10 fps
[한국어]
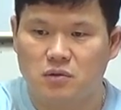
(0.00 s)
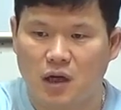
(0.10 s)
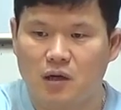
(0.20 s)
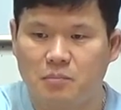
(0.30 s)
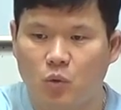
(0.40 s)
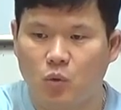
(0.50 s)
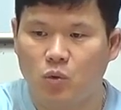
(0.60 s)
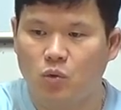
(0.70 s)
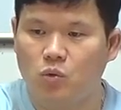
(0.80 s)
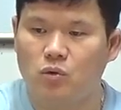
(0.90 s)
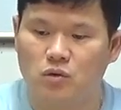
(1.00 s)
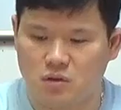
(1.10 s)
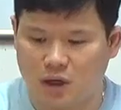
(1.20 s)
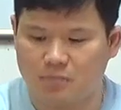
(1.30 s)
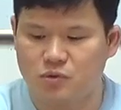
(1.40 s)
얇고
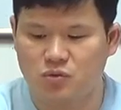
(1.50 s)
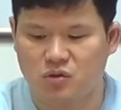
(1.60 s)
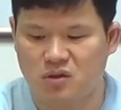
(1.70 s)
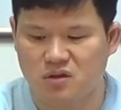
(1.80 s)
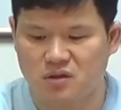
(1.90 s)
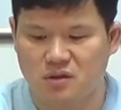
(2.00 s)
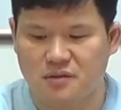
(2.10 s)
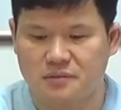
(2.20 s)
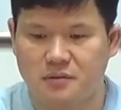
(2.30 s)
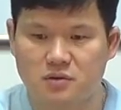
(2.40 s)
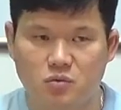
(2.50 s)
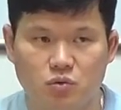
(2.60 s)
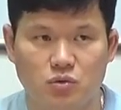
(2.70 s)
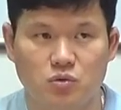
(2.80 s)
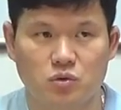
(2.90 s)
앞뒤로 길지. 그래서
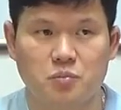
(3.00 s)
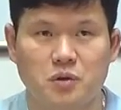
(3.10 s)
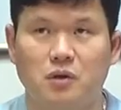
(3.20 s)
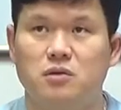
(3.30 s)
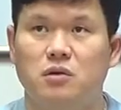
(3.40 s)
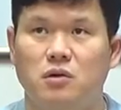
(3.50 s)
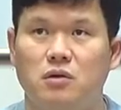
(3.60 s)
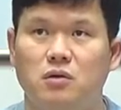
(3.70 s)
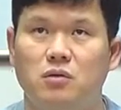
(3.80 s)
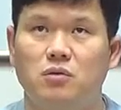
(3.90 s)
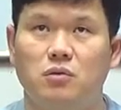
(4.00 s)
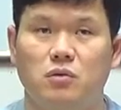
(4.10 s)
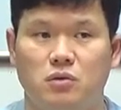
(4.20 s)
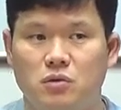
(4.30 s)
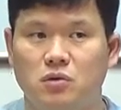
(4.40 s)
위로 스피커에서
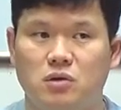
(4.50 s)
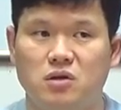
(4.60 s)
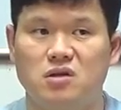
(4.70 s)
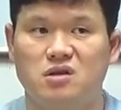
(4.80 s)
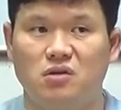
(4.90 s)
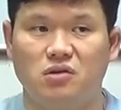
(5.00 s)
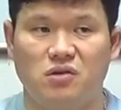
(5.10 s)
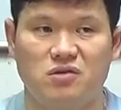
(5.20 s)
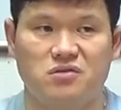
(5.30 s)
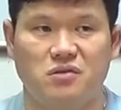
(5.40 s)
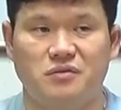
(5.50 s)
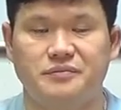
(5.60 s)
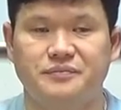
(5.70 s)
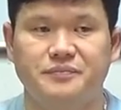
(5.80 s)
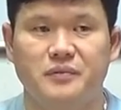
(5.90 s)
이렇게 이렇게 제어하게 돼 있어.
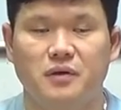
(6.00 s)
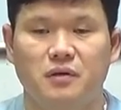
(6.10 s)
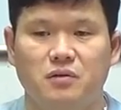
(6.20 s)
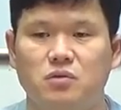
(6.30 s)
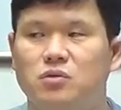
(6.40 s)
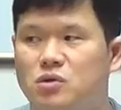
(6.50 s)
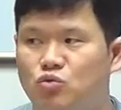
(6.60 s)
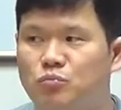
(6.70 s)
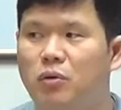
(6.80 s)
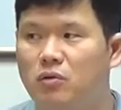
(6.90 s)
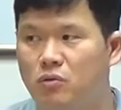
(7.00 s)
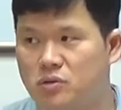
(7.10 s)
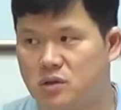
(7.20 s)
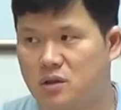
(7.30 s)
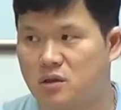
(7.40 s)
그리고 이제 우퍼를
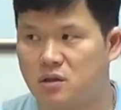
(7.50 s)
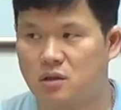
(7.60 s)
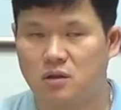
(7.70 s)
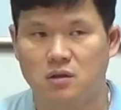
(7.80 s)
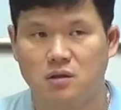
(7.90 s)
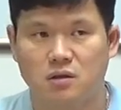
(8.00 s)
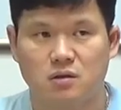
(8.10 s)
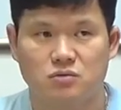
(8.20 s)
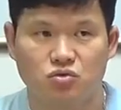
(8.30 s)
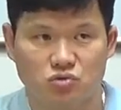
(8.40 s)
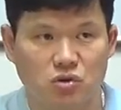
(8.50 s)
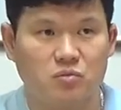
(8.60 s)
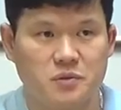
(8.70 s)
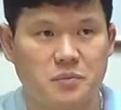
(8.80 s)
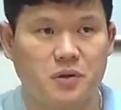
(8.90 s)
놓지.
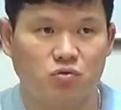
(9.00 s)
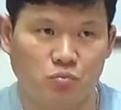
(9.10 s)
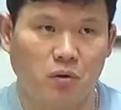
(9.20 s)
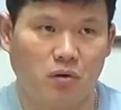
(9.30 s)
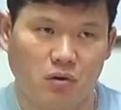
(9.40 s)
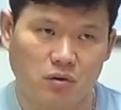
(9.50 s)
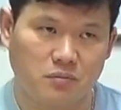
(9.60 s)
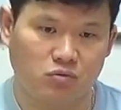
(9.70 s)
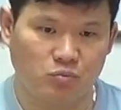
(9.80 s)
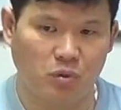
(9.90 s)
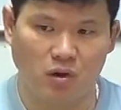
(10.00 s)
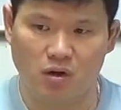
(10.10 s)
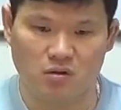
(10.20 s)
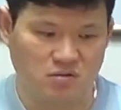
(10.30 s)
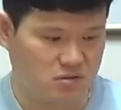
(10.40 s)
중저음 스피커 우퍼. 그러
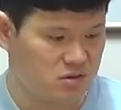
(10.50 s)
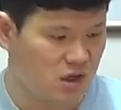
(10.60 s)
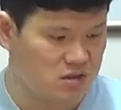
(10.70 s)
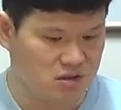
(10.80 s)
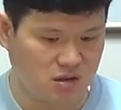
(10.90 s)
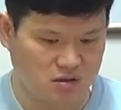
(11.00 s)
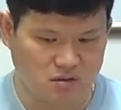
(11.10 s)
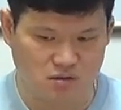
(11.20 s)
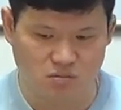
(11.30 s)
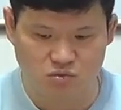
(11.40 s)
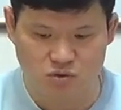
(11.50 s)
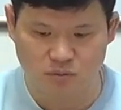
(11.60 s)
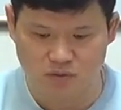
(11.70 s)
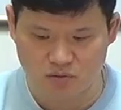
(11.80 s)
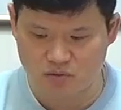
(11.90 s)
우퍼가 사이즈가 지금 우리
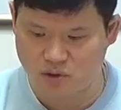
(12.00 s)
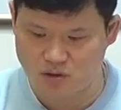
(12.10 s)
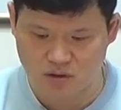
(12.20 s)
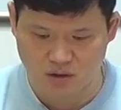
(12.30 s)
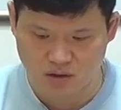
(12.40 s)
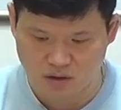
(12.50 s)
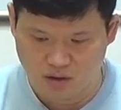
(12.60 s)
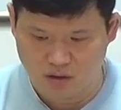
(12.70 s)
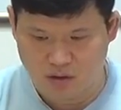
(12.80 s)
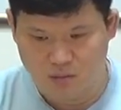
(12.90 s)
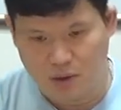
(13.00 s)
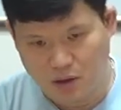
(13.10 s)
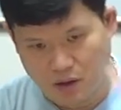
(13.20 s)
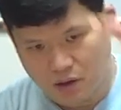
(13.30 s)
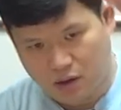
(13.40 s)
집에 있는 것도 사이즈가
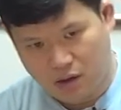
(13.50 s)
이만해.